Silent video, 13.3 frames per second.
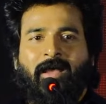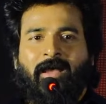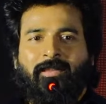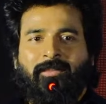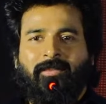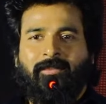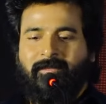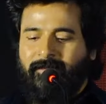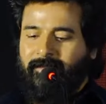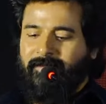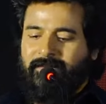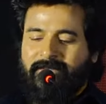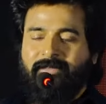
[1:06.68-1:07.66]
அந்த
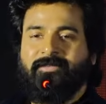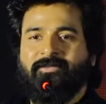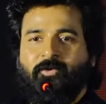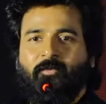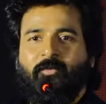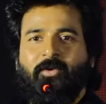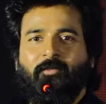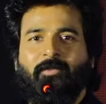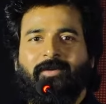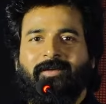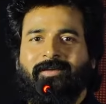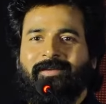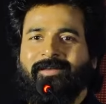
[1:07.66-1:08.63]
டிஸ்டன்ஸ் ரொம்ப ரொம்ப
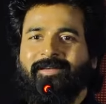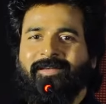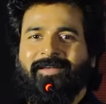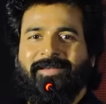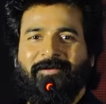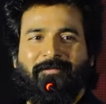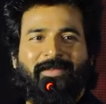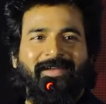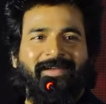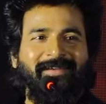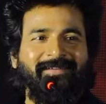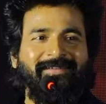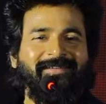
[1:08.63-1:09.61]

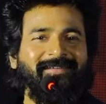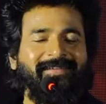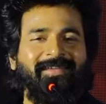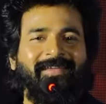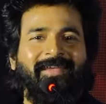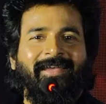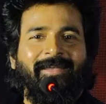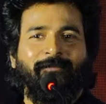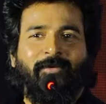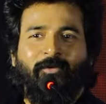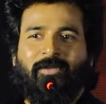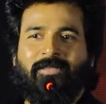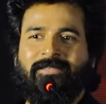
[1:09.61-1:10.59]
கம்மியாயிடுச்சு இப்போ
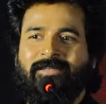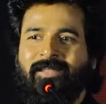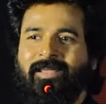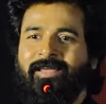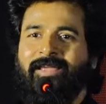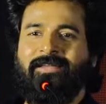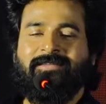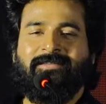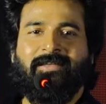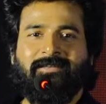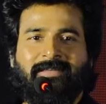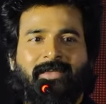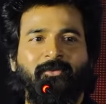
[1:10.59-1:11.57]
ஒரு சின்ன எட்ஜு
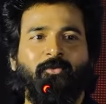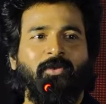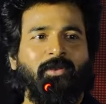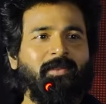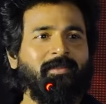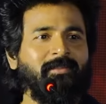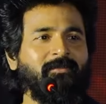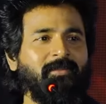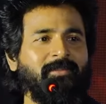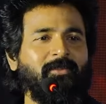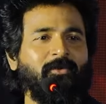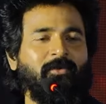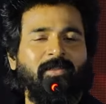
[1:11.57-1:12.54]
தான் சார் ஊர்லேருந்து
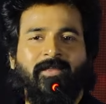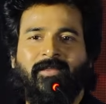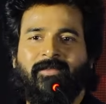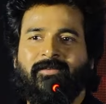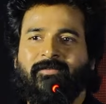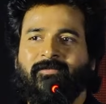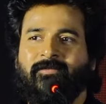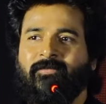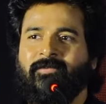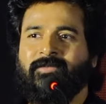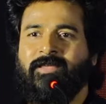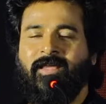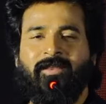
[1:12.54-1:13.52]
வந்தோடனே
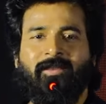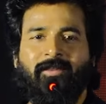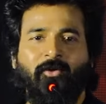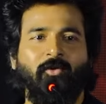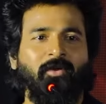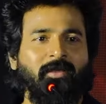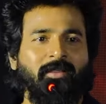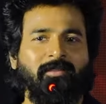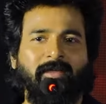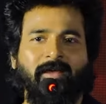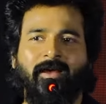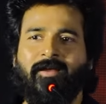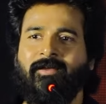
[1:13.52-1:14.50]
சார் எனக்கு கொடுக்குற அந்த
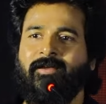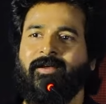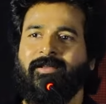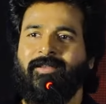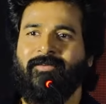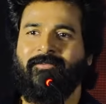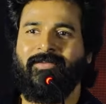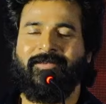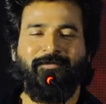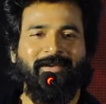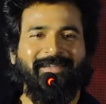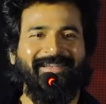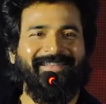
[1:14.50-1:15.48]
ஹக்குக்காக நான் வெயிட்
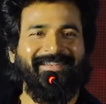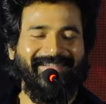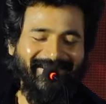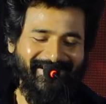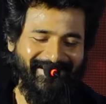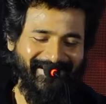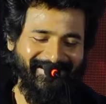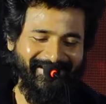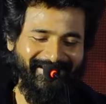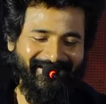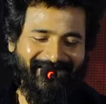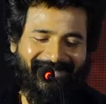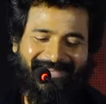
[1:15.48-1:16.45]
பண்ணிகிட்ருக்கேன் நான்
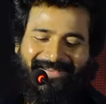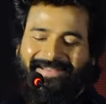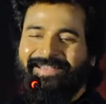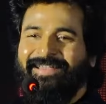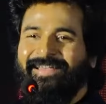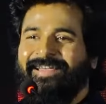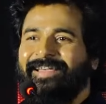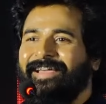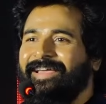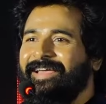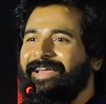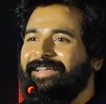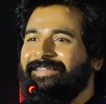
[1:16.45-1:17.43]

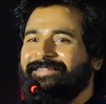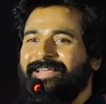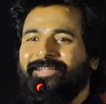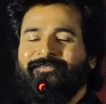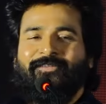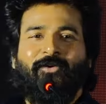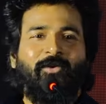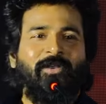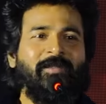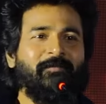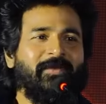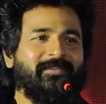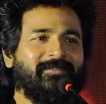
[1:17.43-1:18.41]
சார்
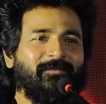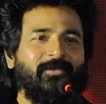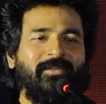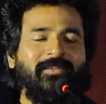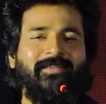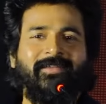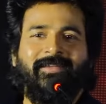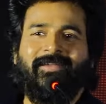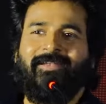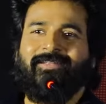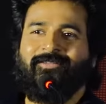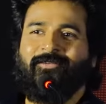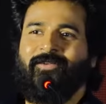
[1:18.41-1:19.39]
ஃபோனில் பேசும்பொழுது
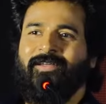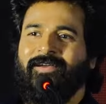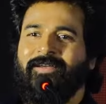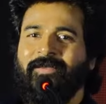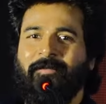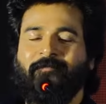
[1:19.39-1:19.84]
என்கிட்ட சொன்னாங்க